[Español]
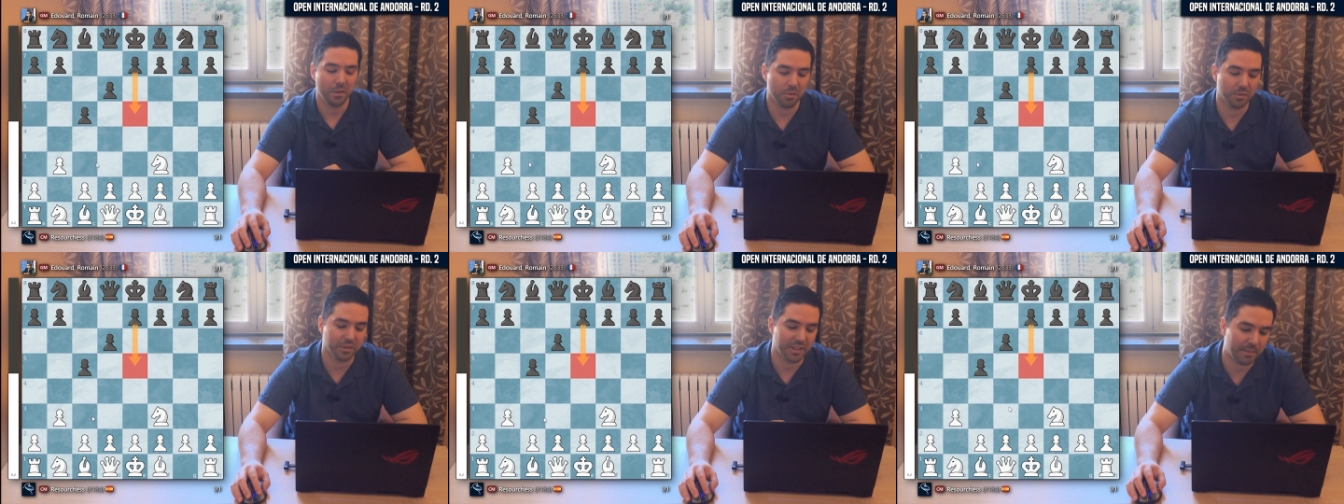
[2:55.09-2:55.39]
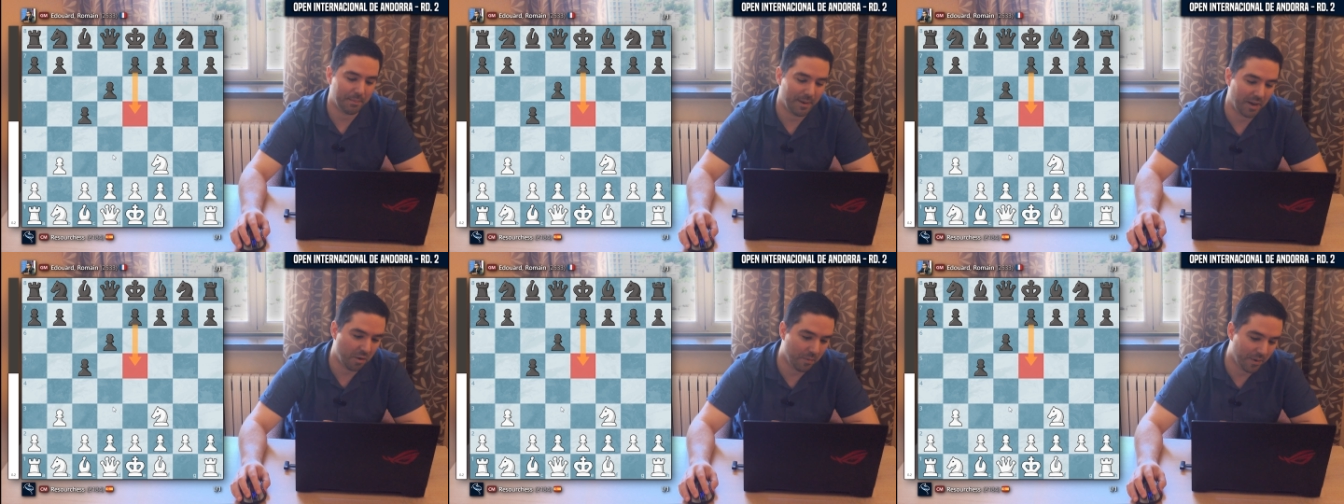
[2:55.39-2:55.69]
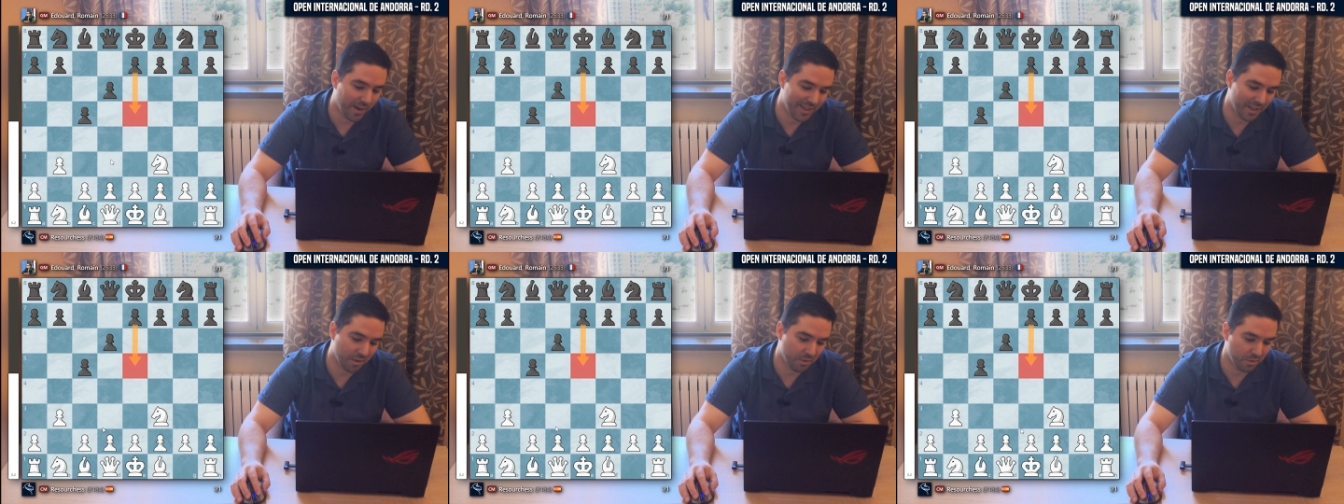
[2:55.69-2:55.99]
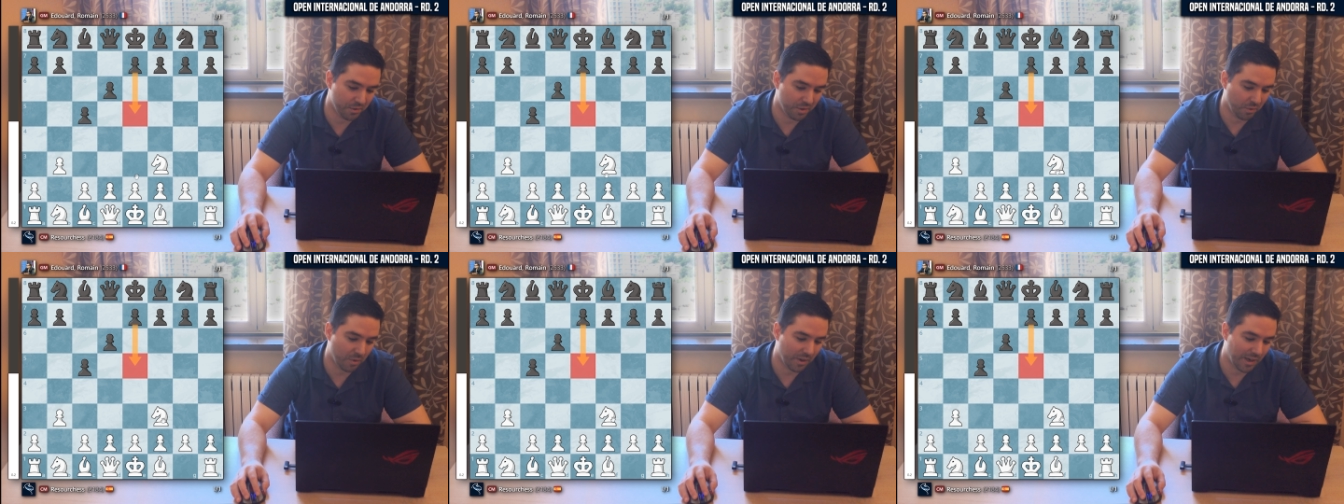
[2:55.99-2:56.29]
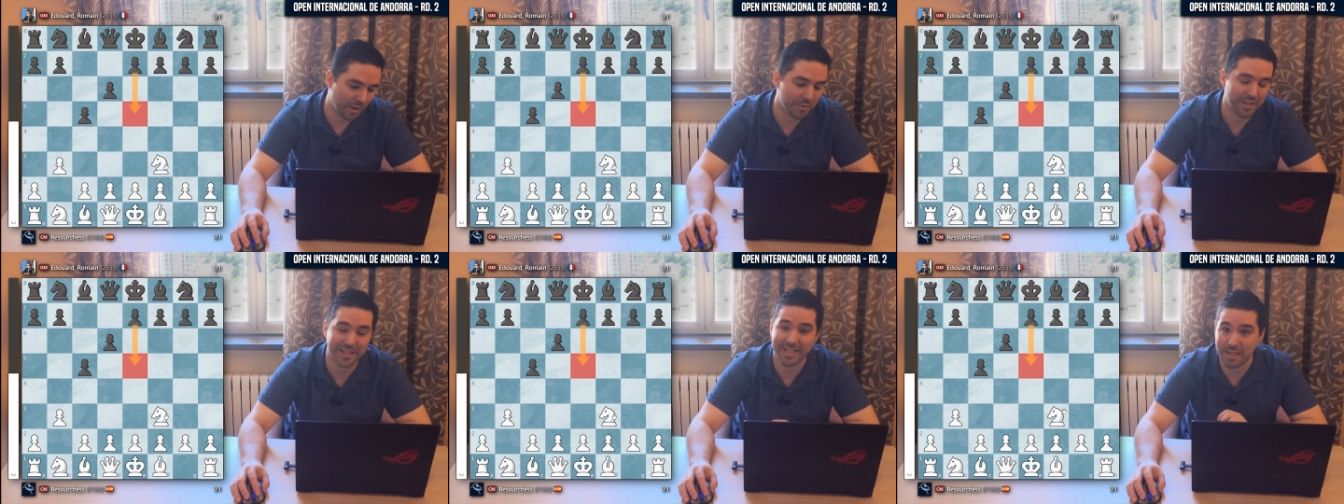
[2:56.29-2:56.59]
contra Paco Vallejo donde
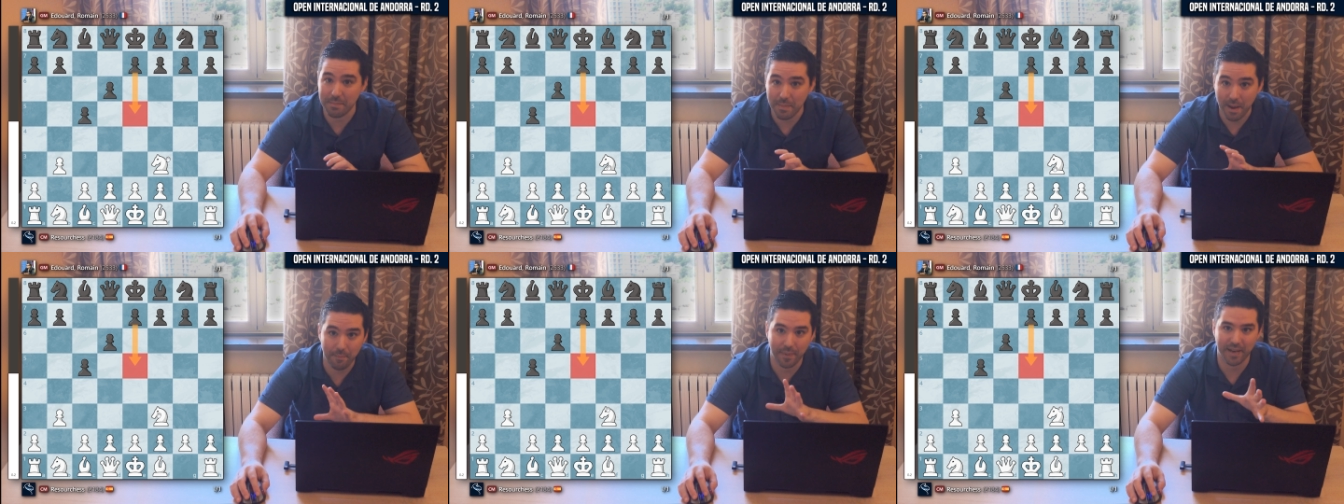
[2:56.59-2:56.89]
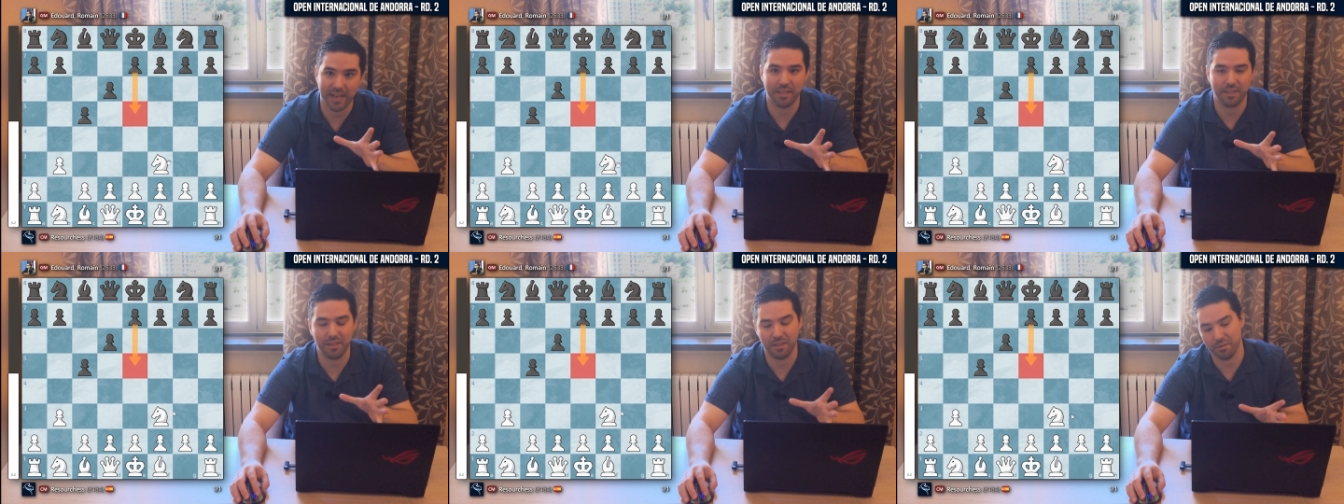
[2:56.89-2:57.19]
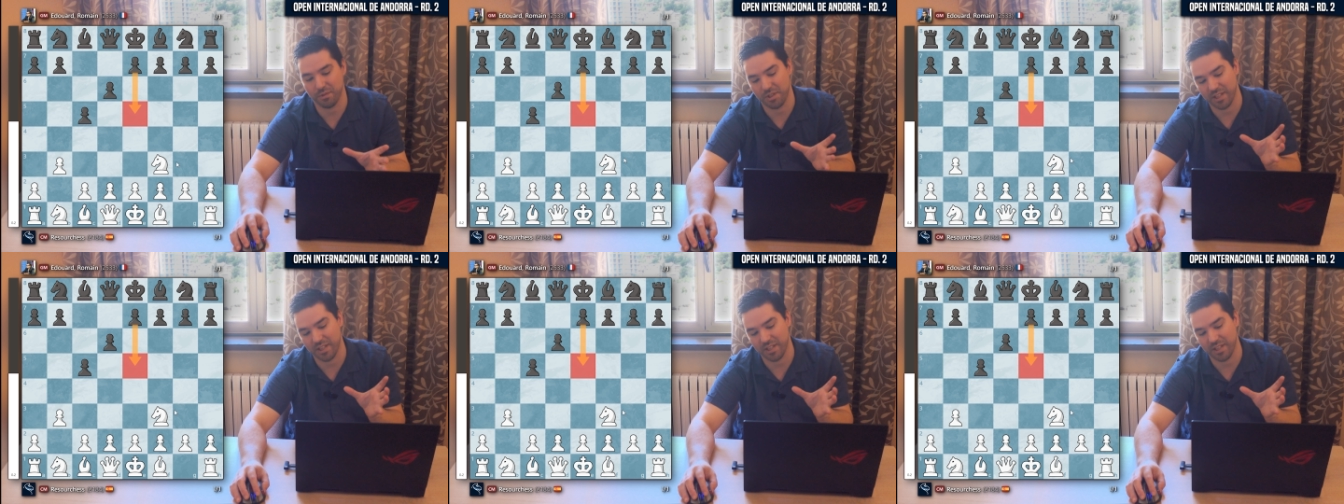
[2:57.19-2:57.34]
juega un esquema parecido,